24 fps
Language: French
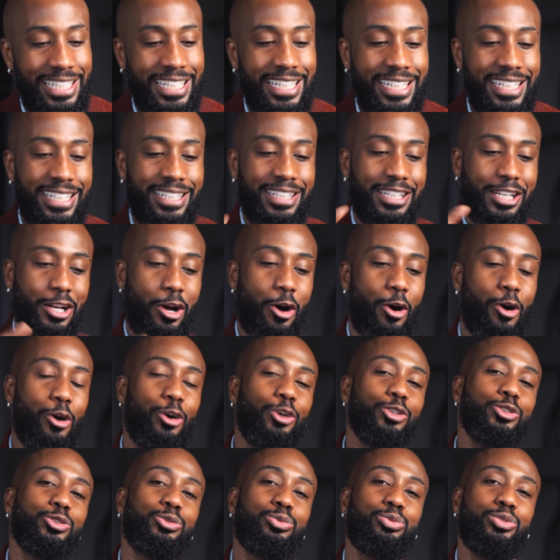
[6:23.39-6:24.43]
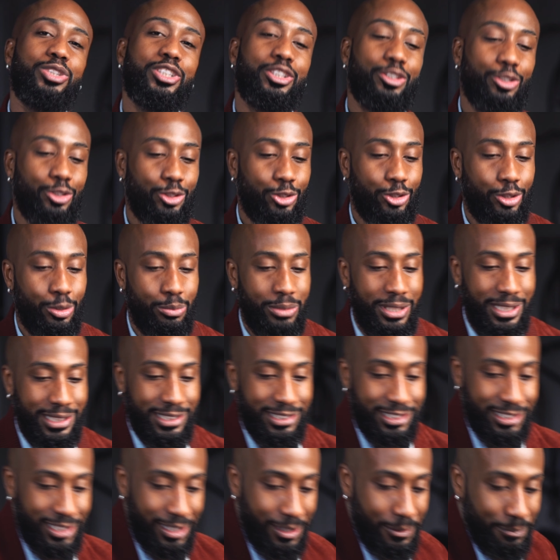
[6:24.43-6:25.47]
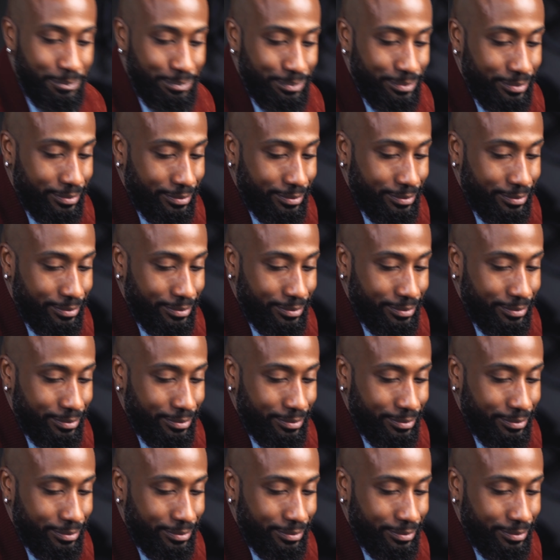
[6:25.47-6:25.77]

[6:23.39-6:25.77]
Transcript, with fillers: Et ensuite, je mets ça.